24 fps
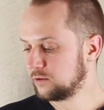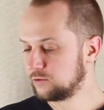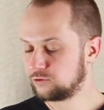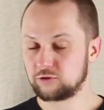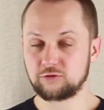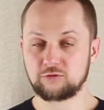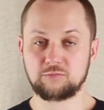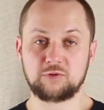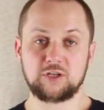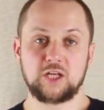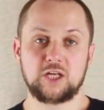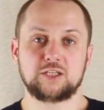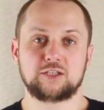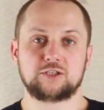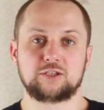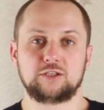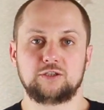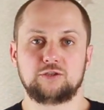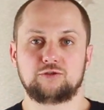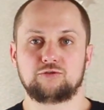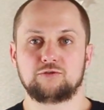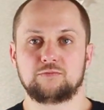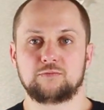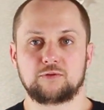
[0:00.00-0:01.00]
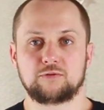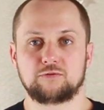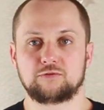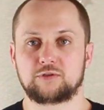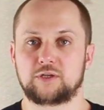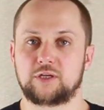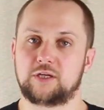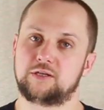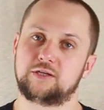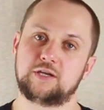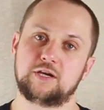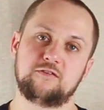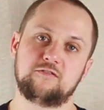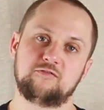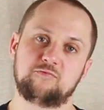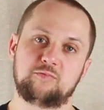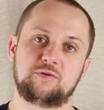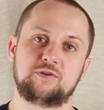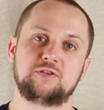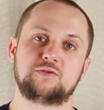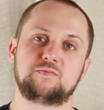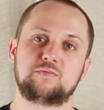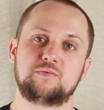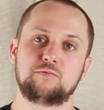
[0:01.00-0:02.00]
Че, молодцы, что могу сказать. Я вот, в
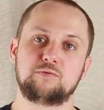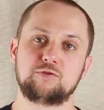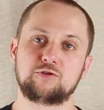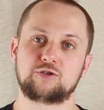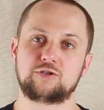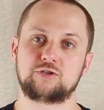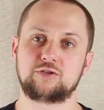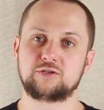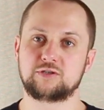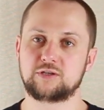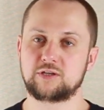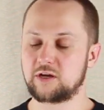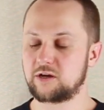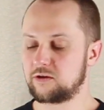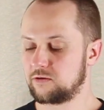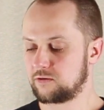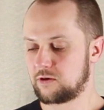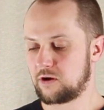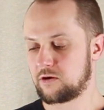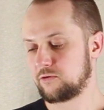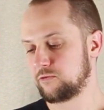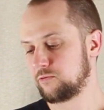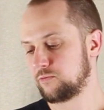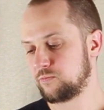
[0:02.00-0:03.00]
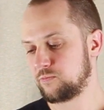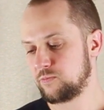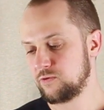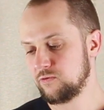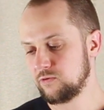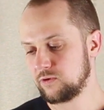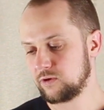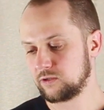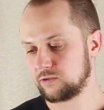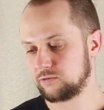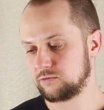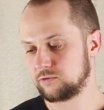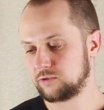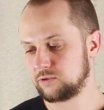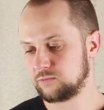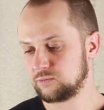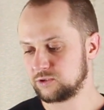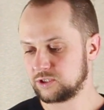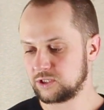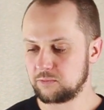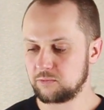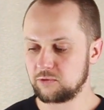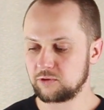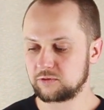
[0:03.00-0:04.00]
принципе, больше не знаю какое нибудь пиво которое
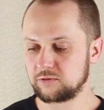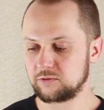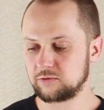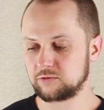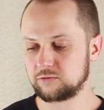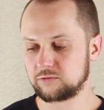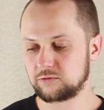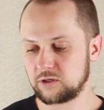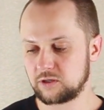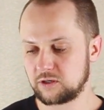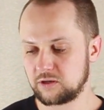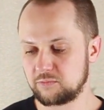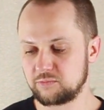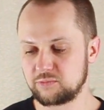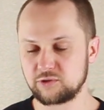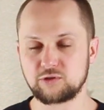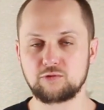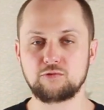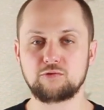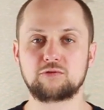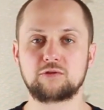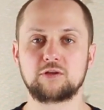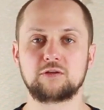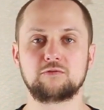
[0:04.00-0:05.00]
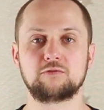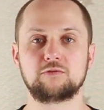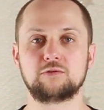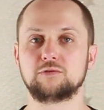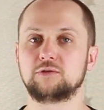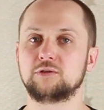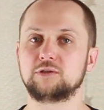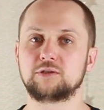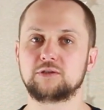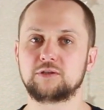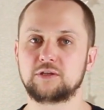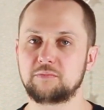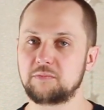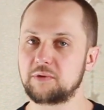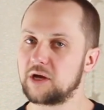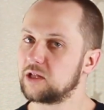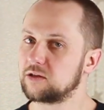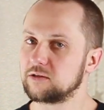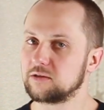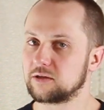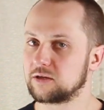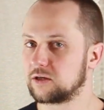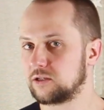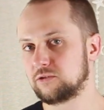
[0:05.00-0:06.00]
бы заботилось вот так о безглютеновых вот этих
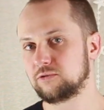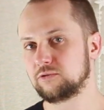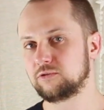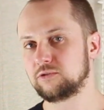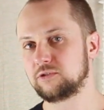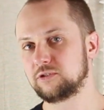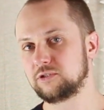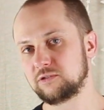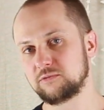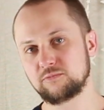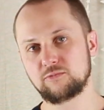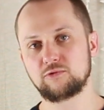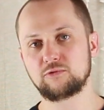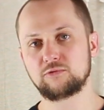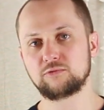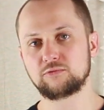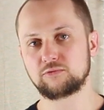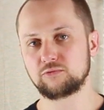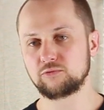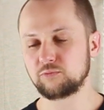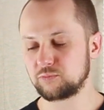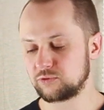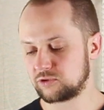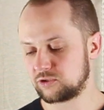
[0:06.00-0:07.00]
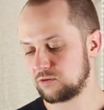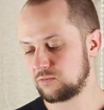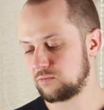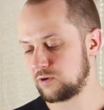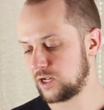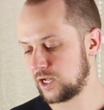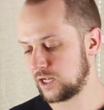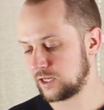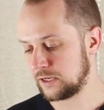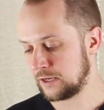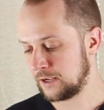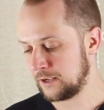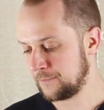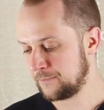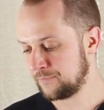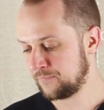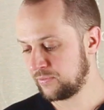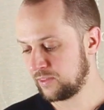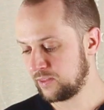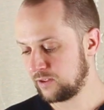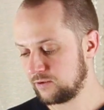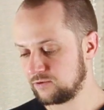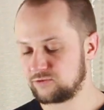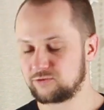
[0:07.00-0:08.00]
ребятах, которые не могут употреблять.
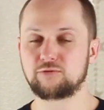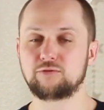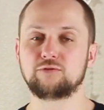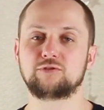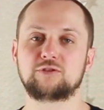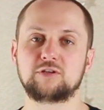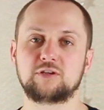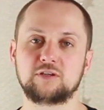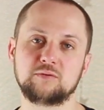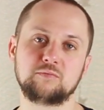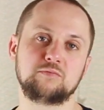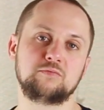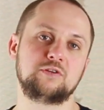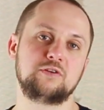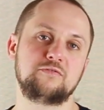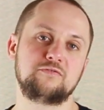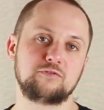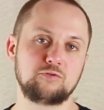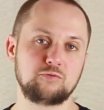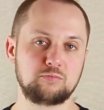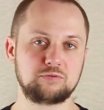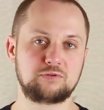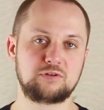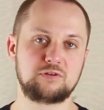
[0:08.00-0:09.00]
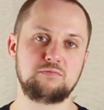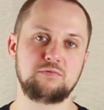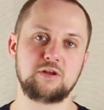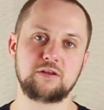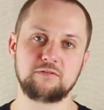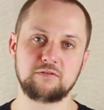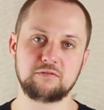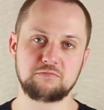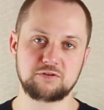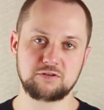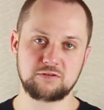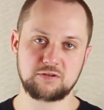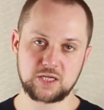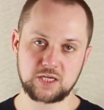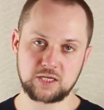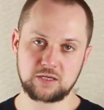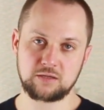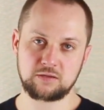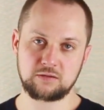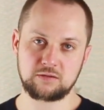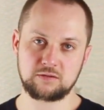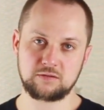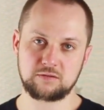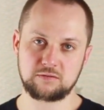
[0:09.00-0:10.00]
С другой стороны, нефиг употреблять вообще, да?
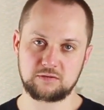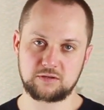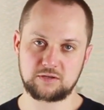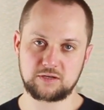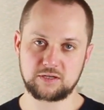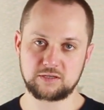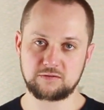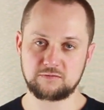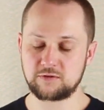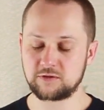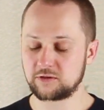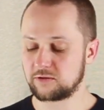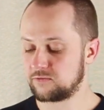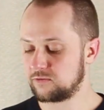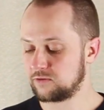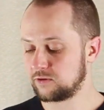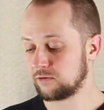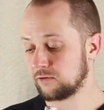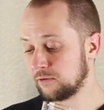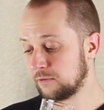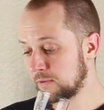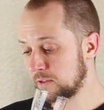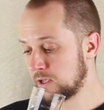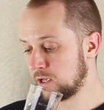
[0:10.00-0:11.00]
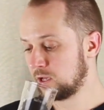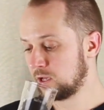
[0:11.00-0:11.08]
Трезвенники фига.